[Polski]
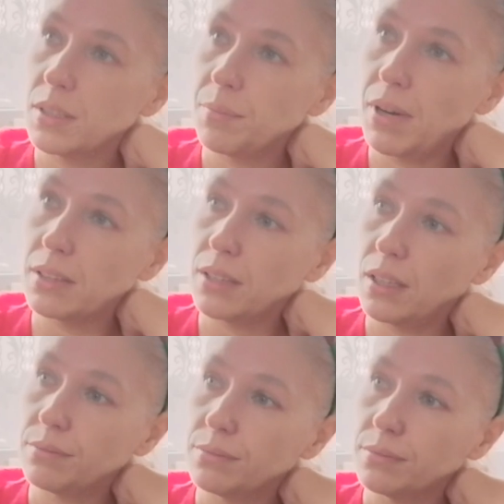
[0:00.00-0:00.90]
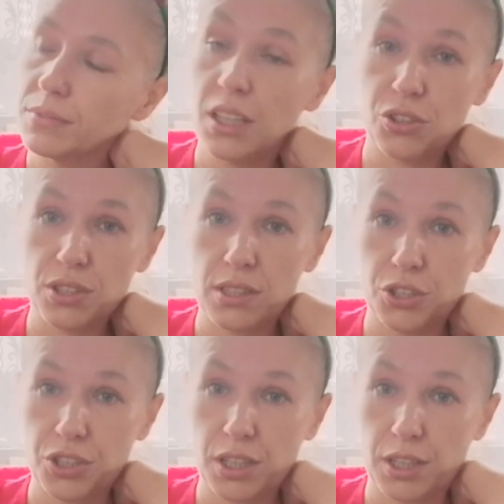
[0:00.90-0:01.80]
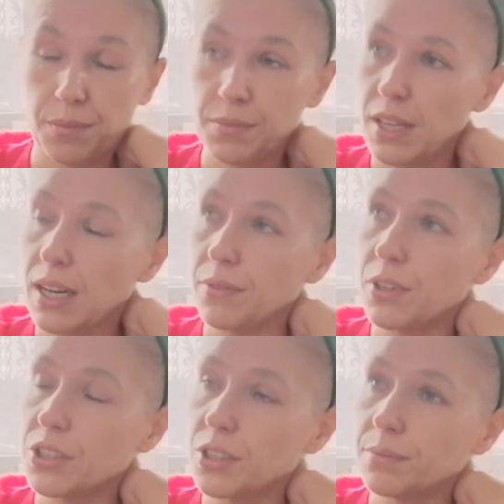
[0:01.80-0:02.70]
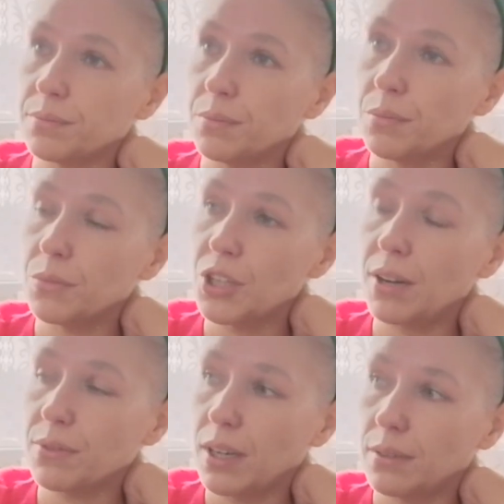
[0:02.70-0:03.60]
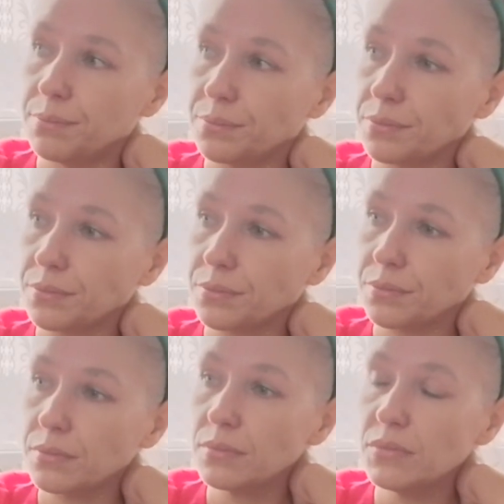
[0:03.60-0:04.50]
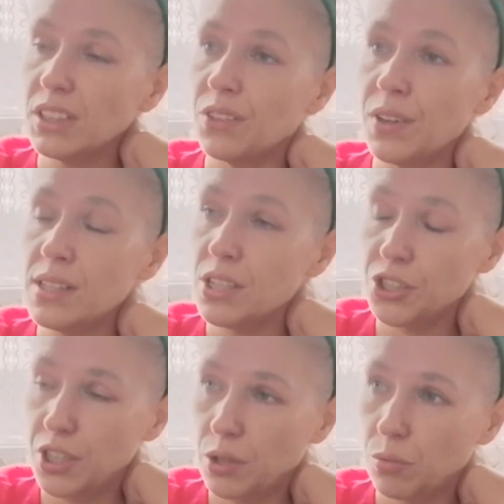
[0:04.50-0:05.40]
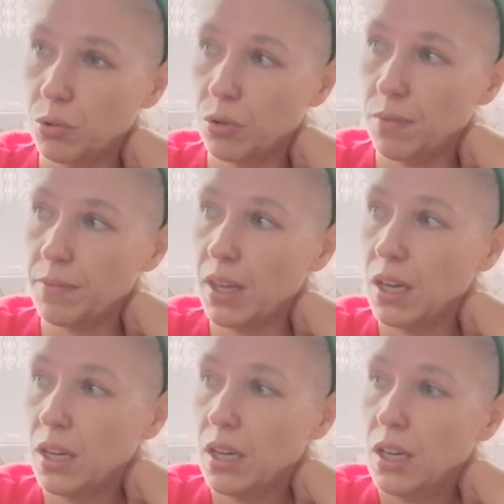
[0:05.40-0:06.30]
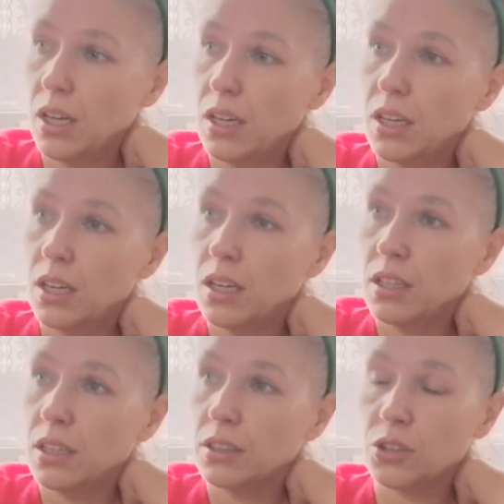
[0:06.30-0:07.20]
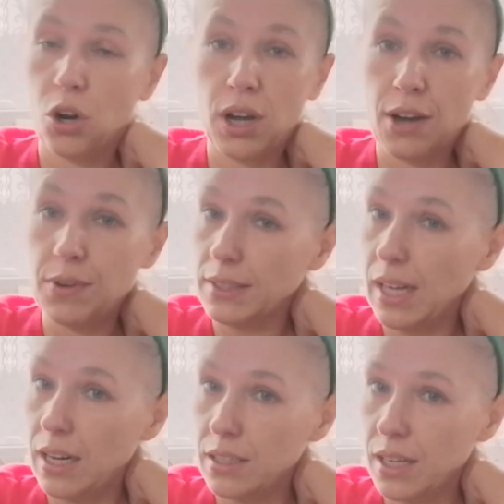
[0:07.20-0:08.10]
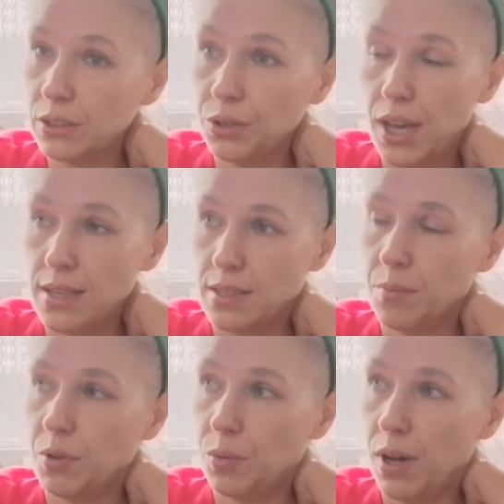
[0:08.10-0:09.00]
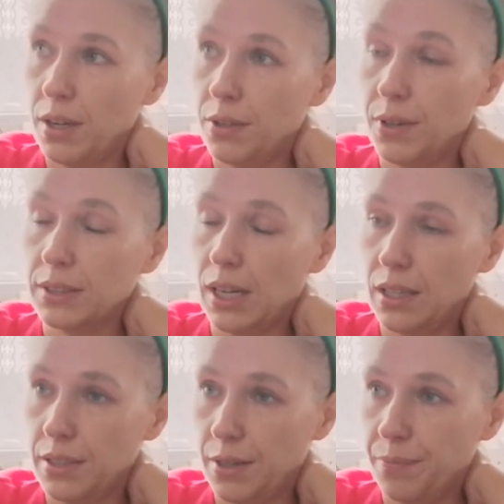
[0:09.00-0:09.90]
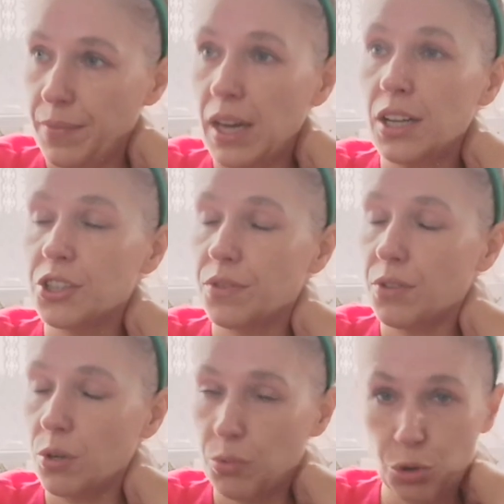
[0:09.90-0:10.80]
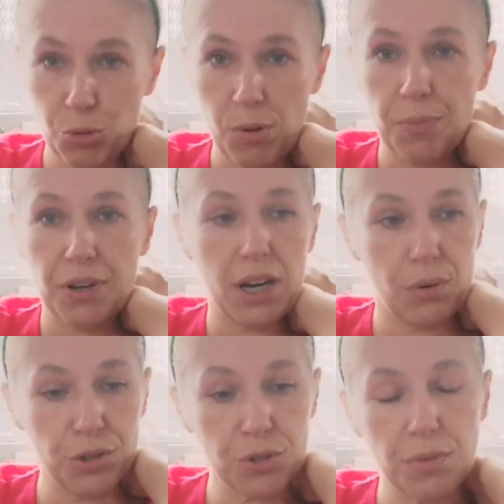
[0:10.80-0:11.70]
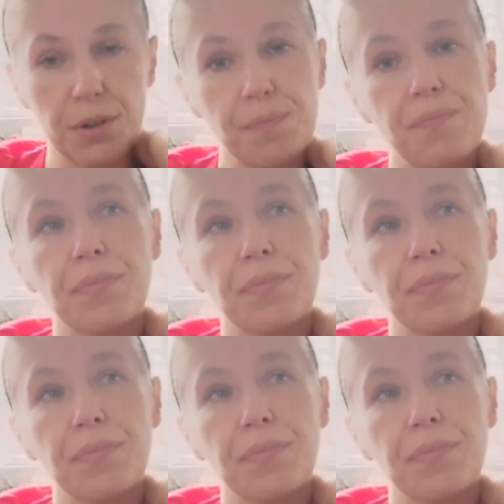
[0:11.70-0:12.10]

pada deszcz ze śniegiem, taka wiecie, mrzawka. Więcej śniegu było. Droga fatalna do jazdy była, fatalna, ale się wyrobiłyśmy, pojechałyśmy,